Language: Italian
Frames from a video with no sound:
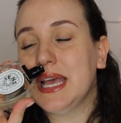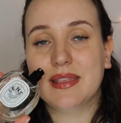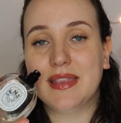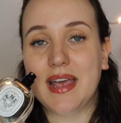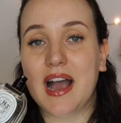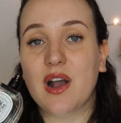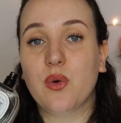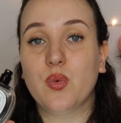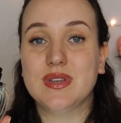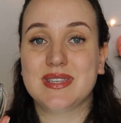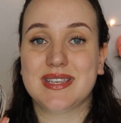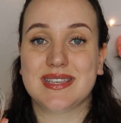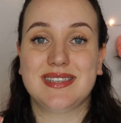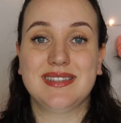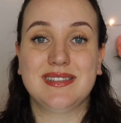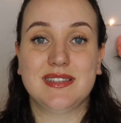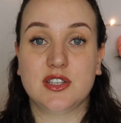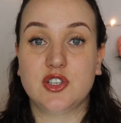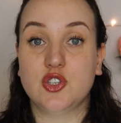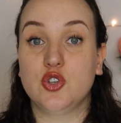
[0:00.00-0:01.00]
dà questa
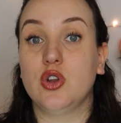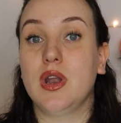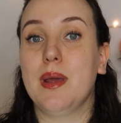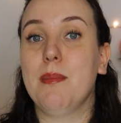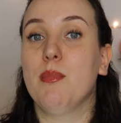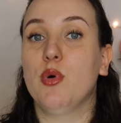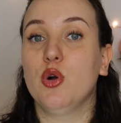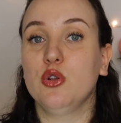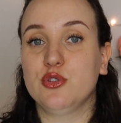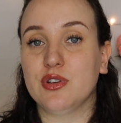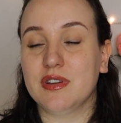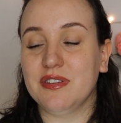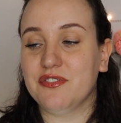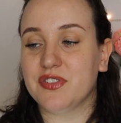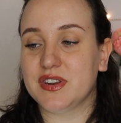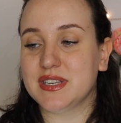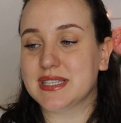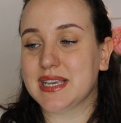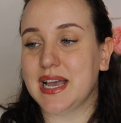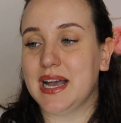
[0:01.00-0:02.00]
sensazione molto
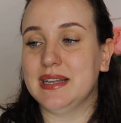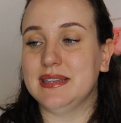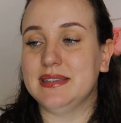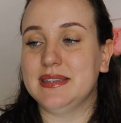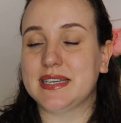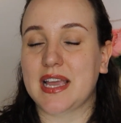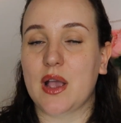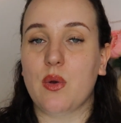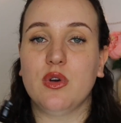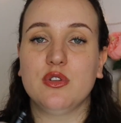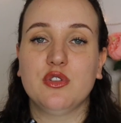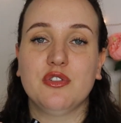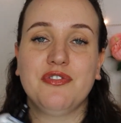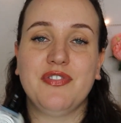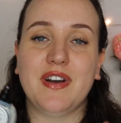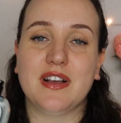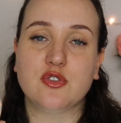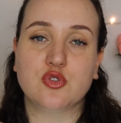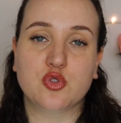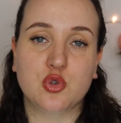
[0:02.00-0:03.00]
rinfrescante che quando
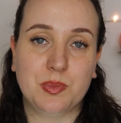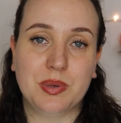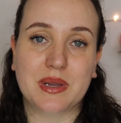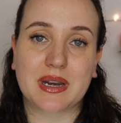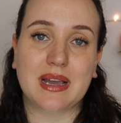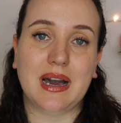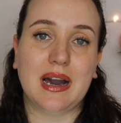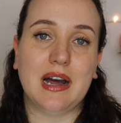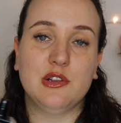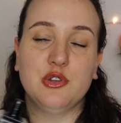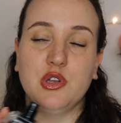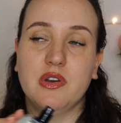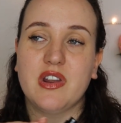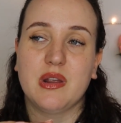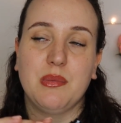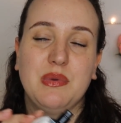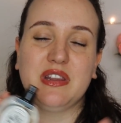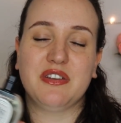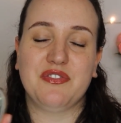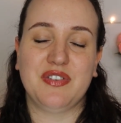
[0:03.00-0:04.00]
fa super caldo è
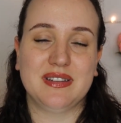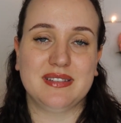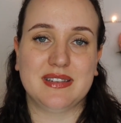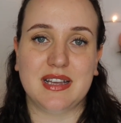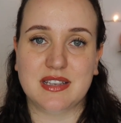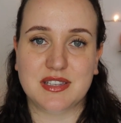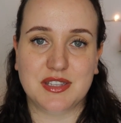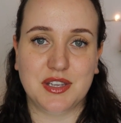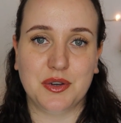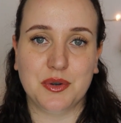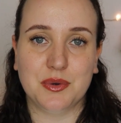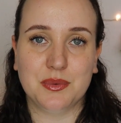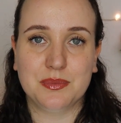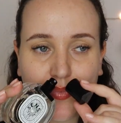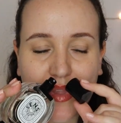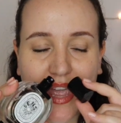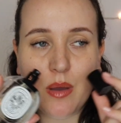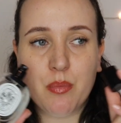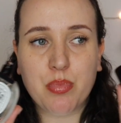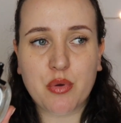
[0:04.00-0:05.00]
veramente fantastico.
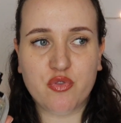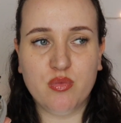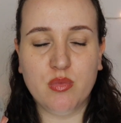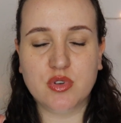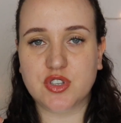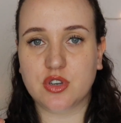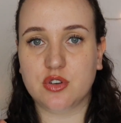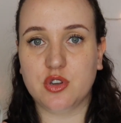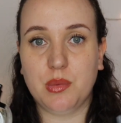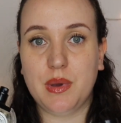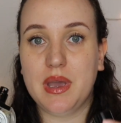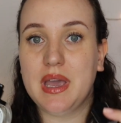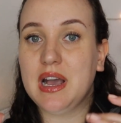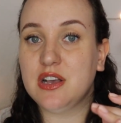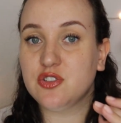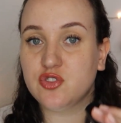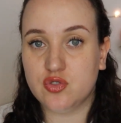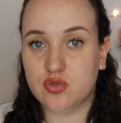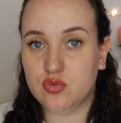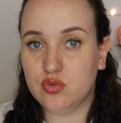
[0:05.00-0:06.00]
È un profumo secondo me
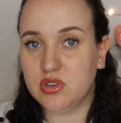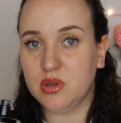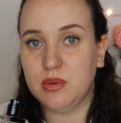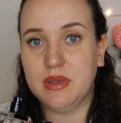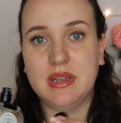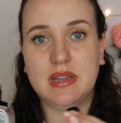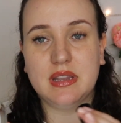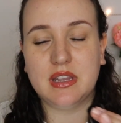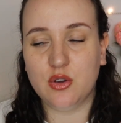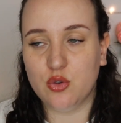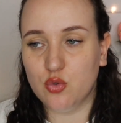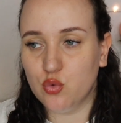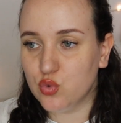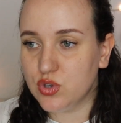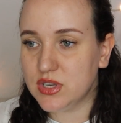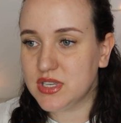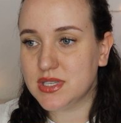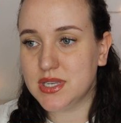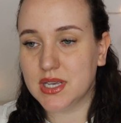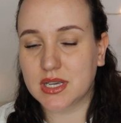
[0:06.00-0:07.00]
assolutamente
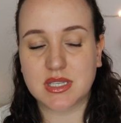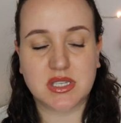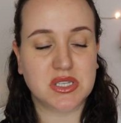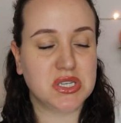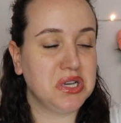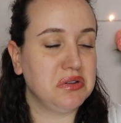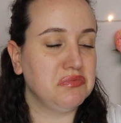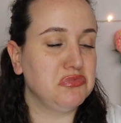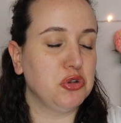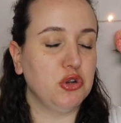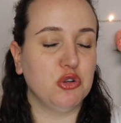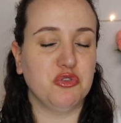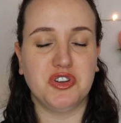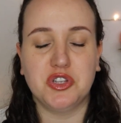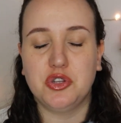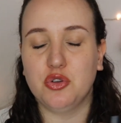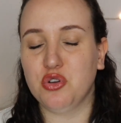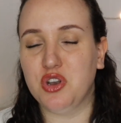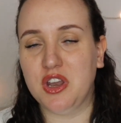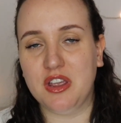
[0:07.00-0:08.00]
unisex, non lo
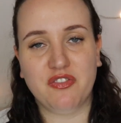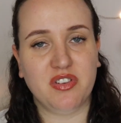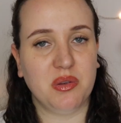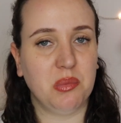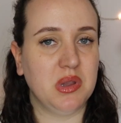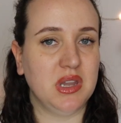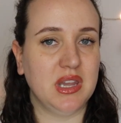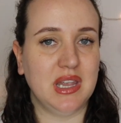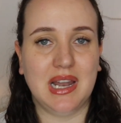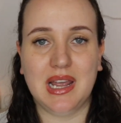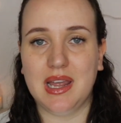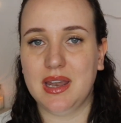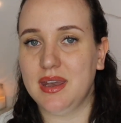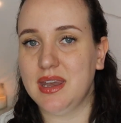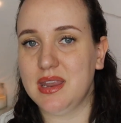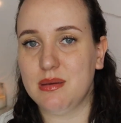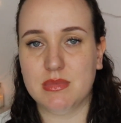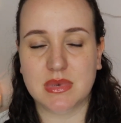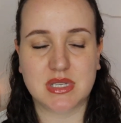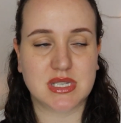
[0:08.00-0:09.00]
vedo né femminile
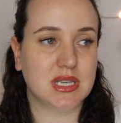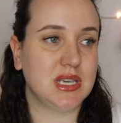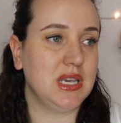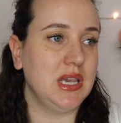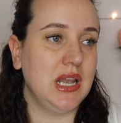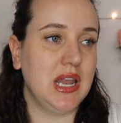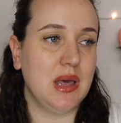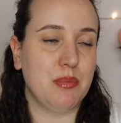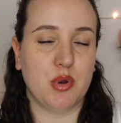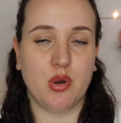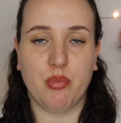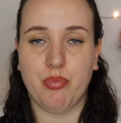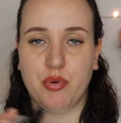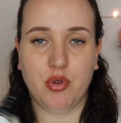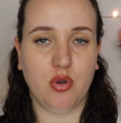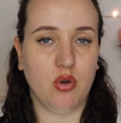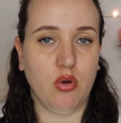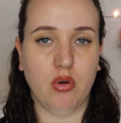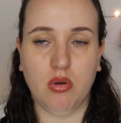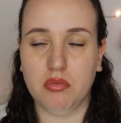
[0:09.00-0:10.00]
né maschile,
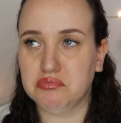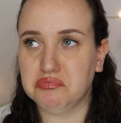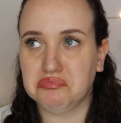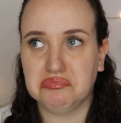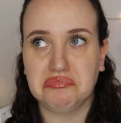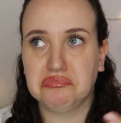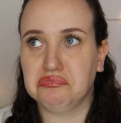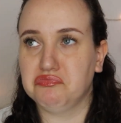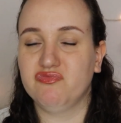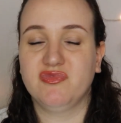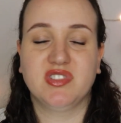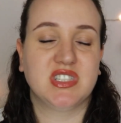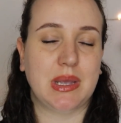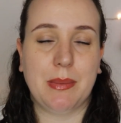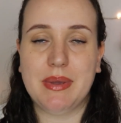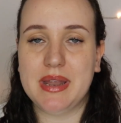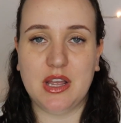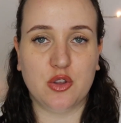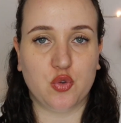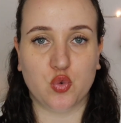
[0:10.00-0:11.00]
proprio mm, sta
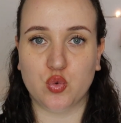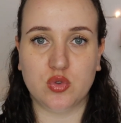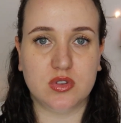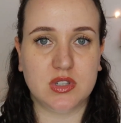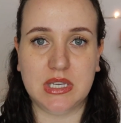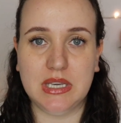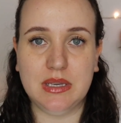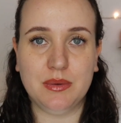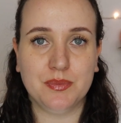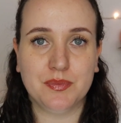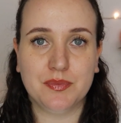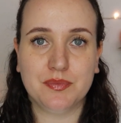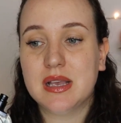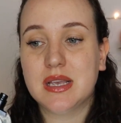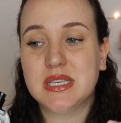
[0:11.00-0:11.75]
bene a tutti.